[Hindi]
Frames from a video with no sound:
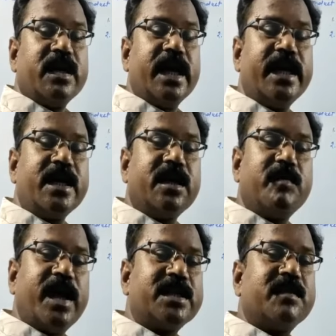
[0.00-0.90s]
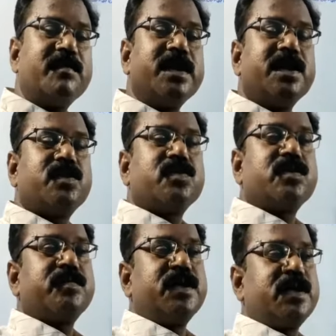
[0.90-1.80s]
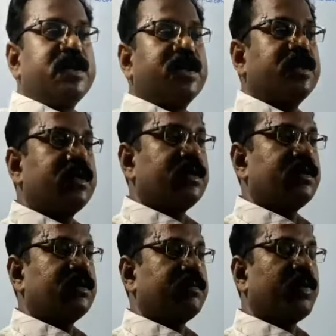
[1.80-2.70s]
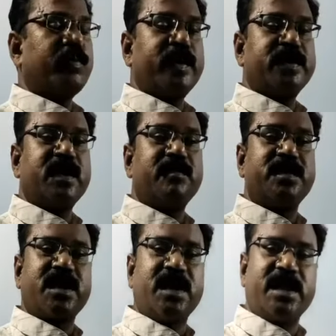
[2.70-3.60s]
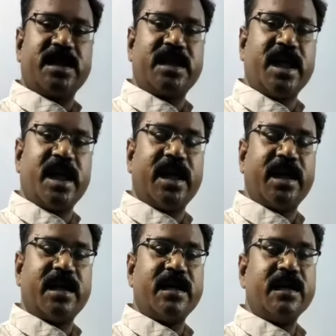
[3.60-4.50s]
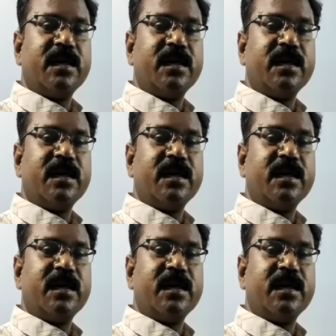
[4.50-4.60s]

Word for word: यानी कि बात हमने ये तो समझी कि प्रोफेशनल मिसकंडक्ट क्या है